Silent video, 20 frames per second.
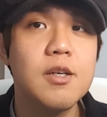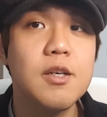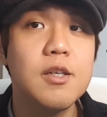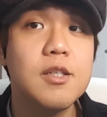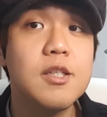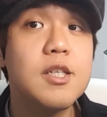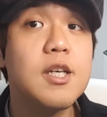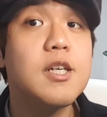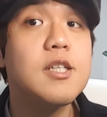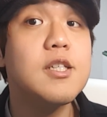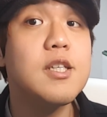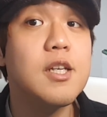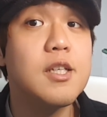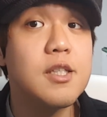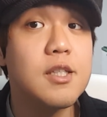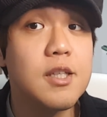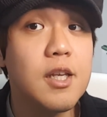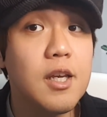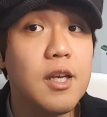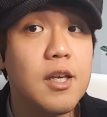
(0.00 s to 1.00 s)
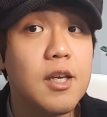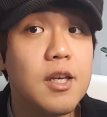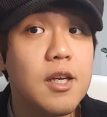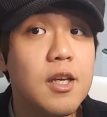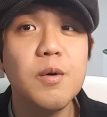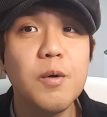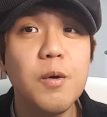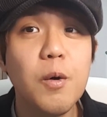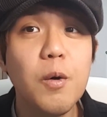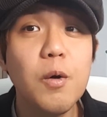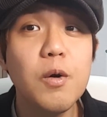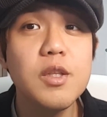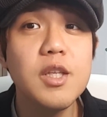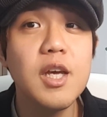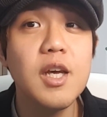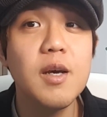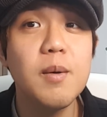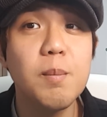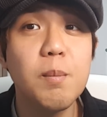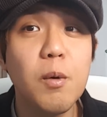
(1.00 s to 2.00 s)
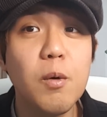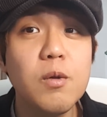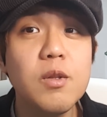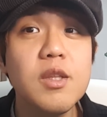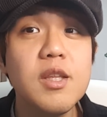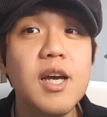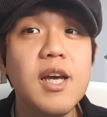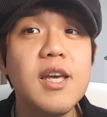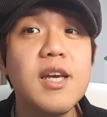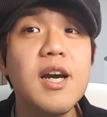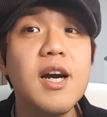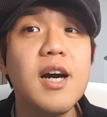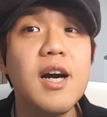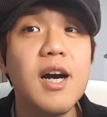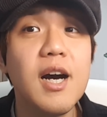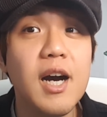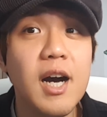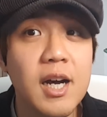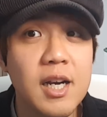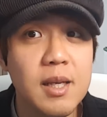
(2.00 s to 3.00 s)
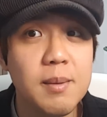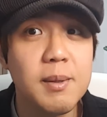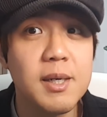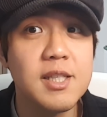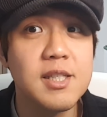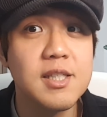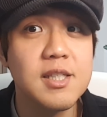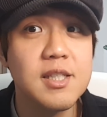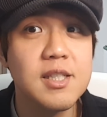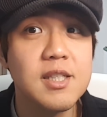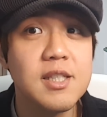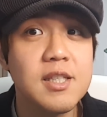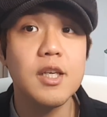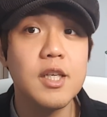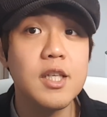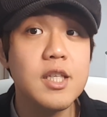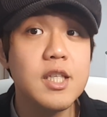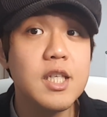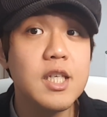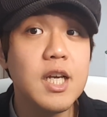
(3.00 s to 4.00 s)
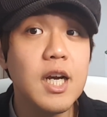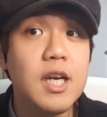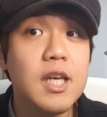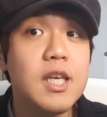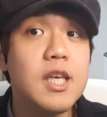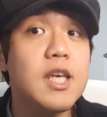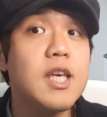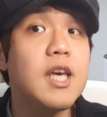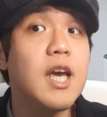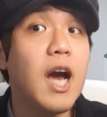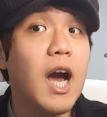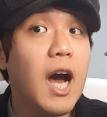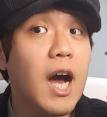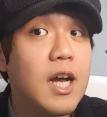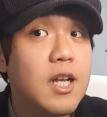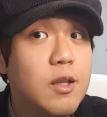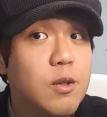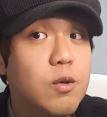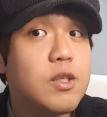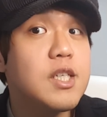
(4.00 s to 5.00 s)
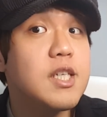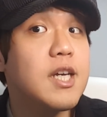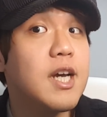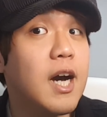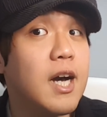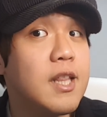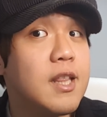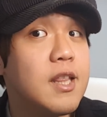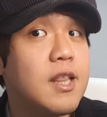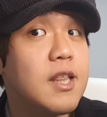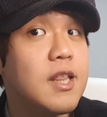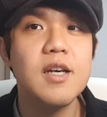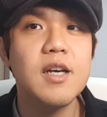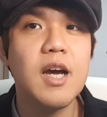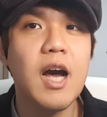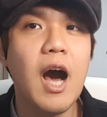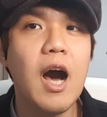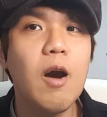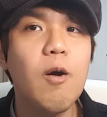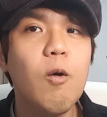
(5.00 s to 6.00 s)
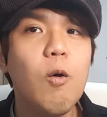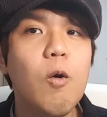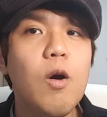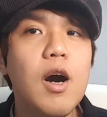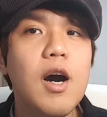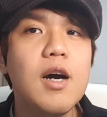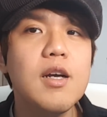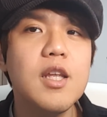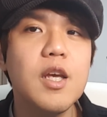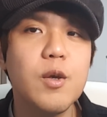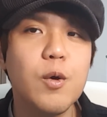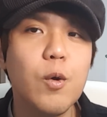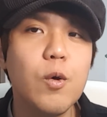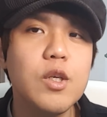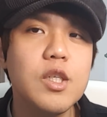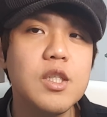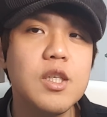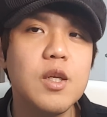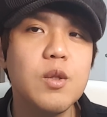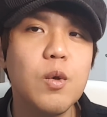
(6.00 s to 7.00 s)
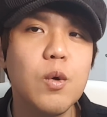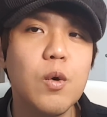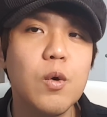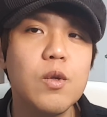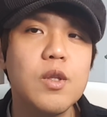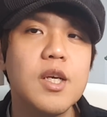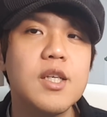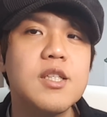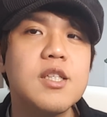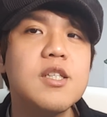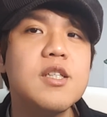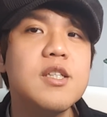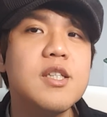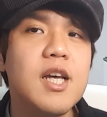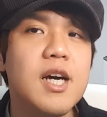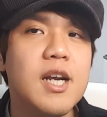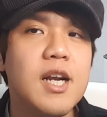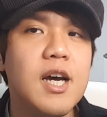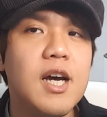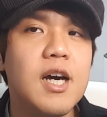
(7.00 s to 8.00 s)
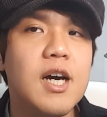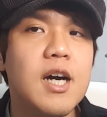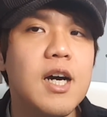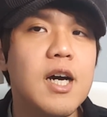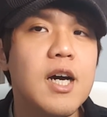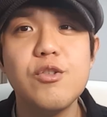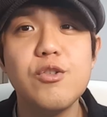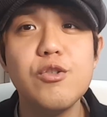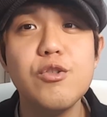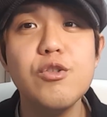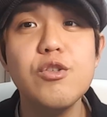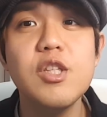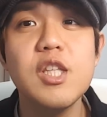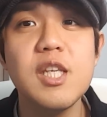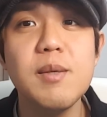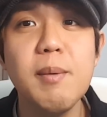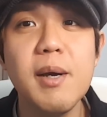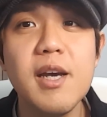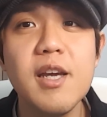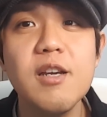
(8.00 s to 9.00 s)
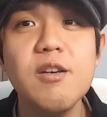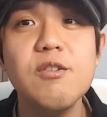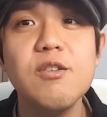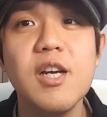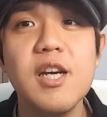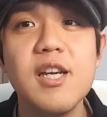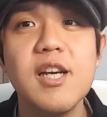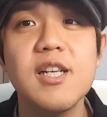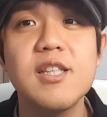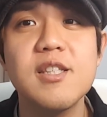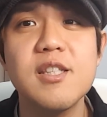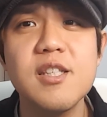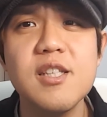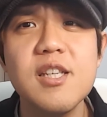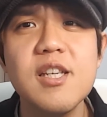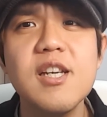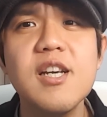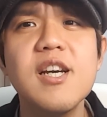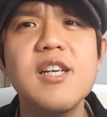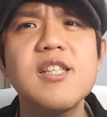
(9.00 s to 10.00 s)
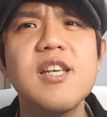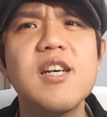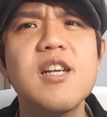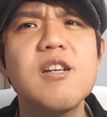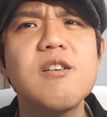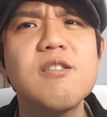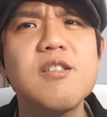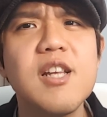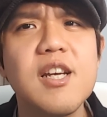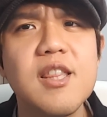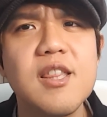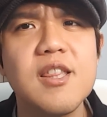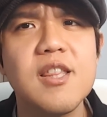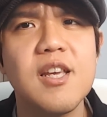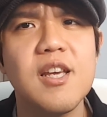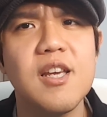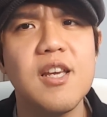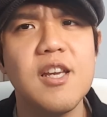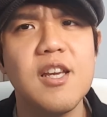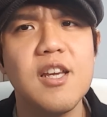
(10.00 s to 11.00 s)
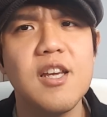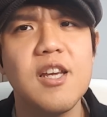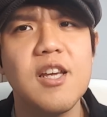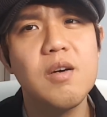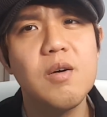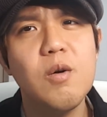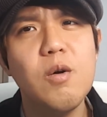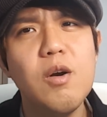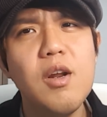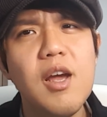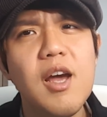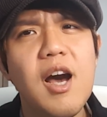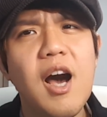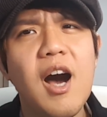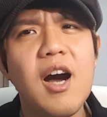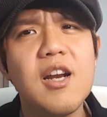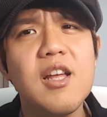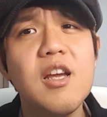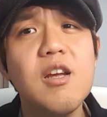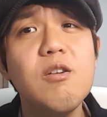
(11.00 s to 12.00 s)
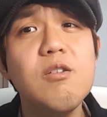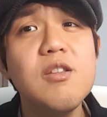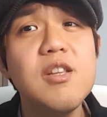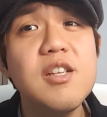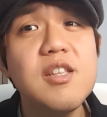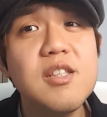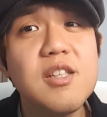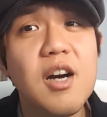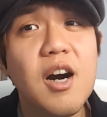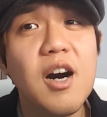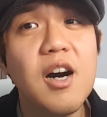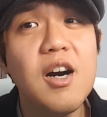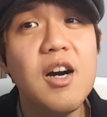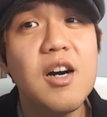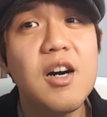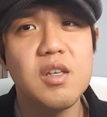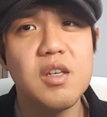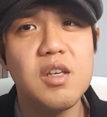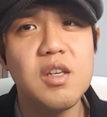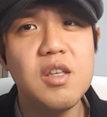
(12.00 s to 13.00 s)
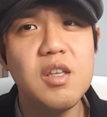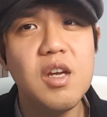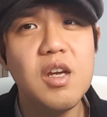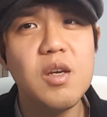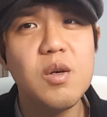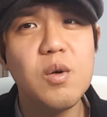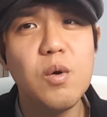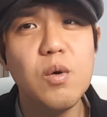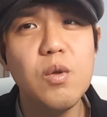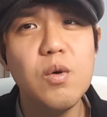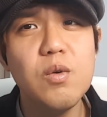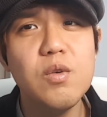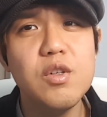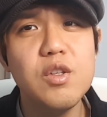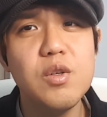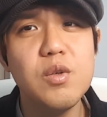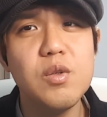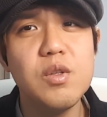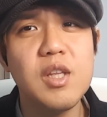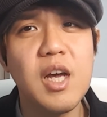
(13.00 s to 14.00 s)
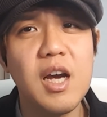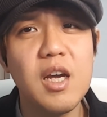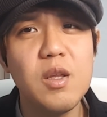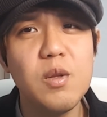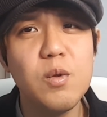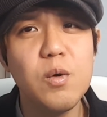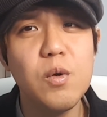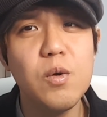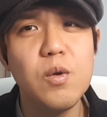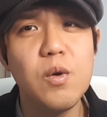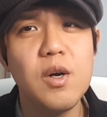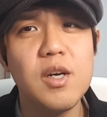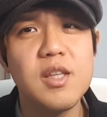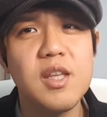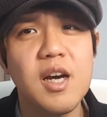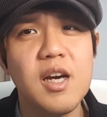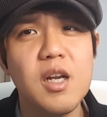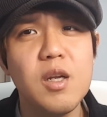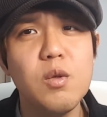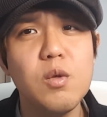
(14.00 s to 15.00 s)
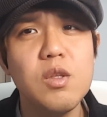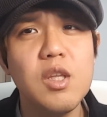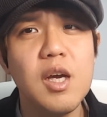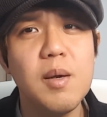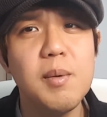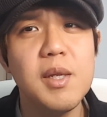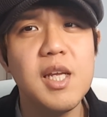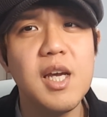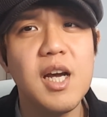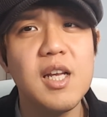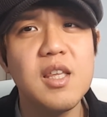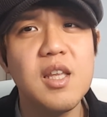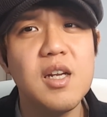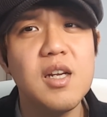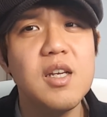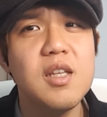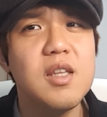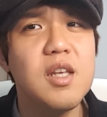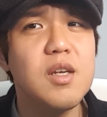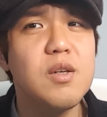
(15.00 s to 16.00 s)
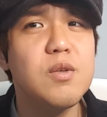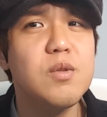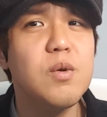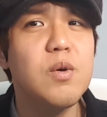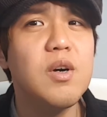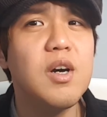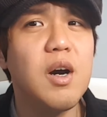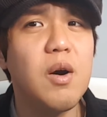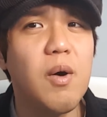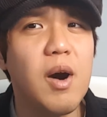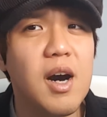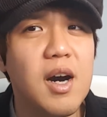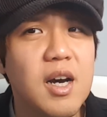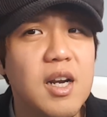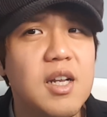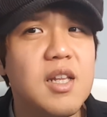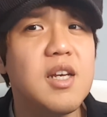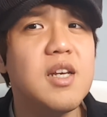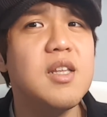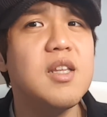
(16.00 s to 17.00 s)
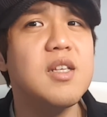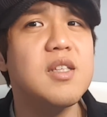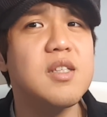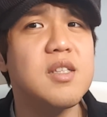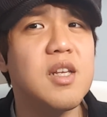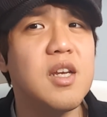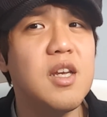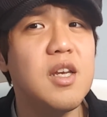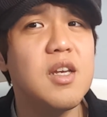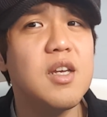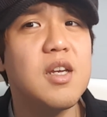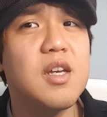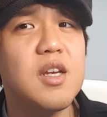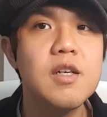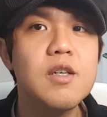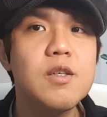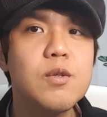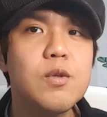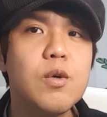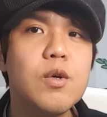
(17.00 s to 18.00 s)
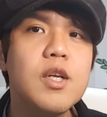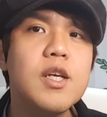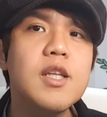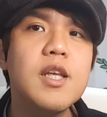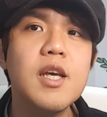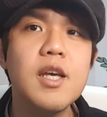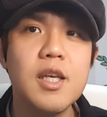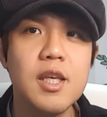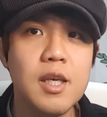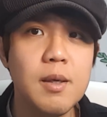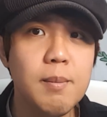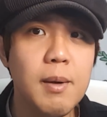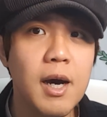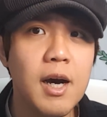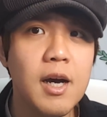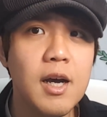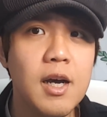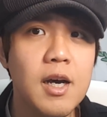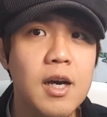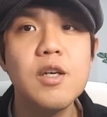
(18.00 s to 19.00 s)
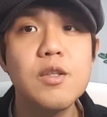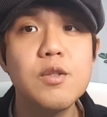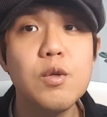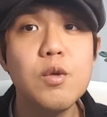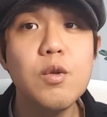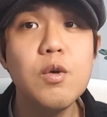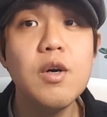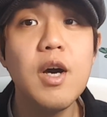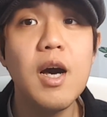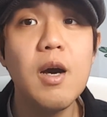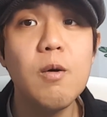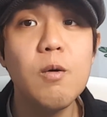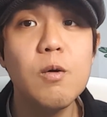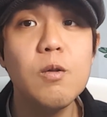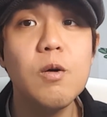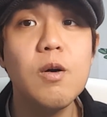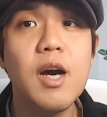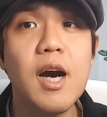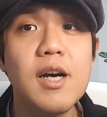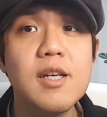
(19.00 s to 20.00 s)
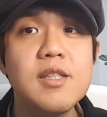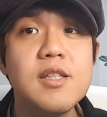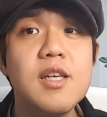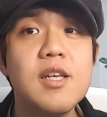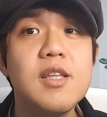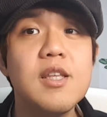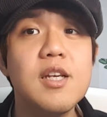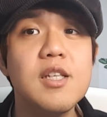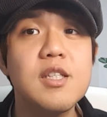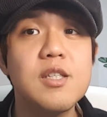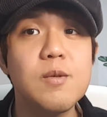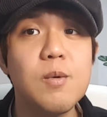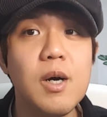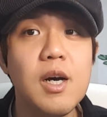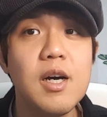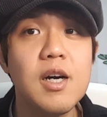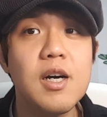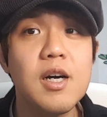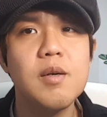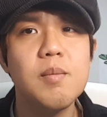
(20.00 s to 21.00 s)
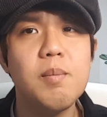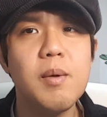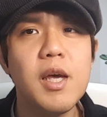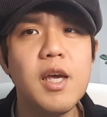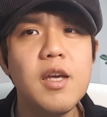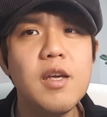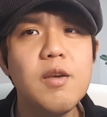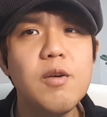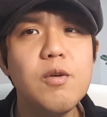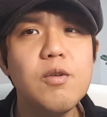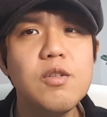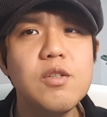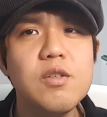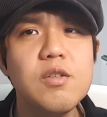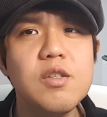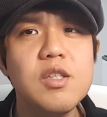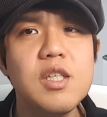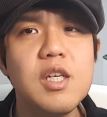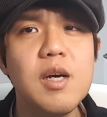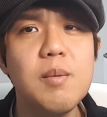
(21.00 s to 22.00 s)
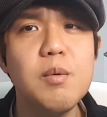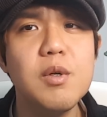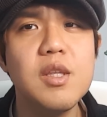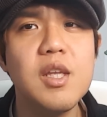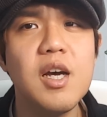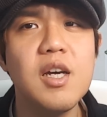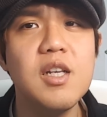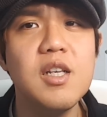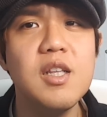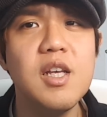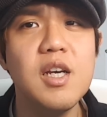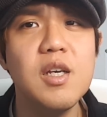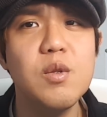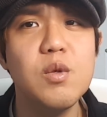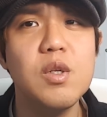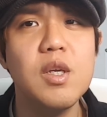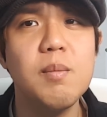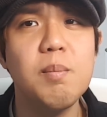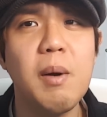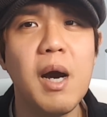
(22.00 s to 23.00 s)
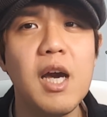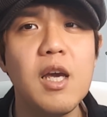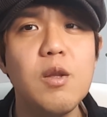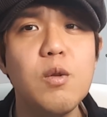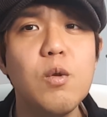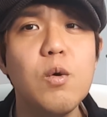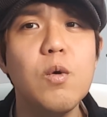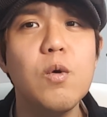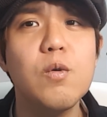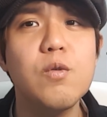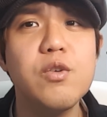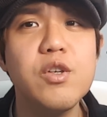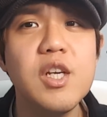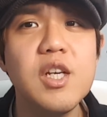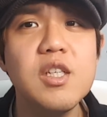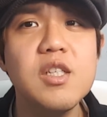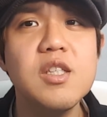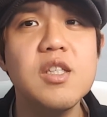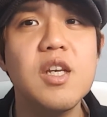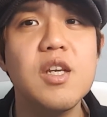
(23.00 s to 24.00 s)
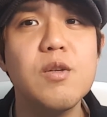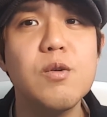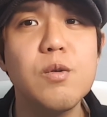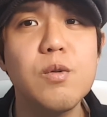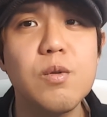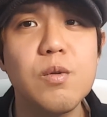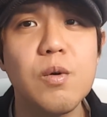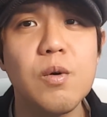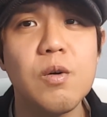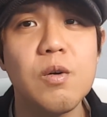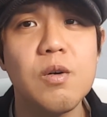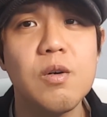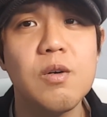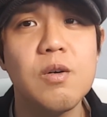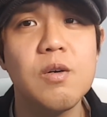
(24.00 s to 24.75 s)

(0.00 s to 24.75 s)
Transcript: しかしですね、ここで問題があります。1学期半年間学校側で用意したところで済んだら12万円ぐらいが追加されるんだって。これあり得るんですか？一体この国の大統領は誰のために働いているのかわからないんですね。それで今、その学校の学生たちは、勉強する時間も足りないのにバイトを増やしていると。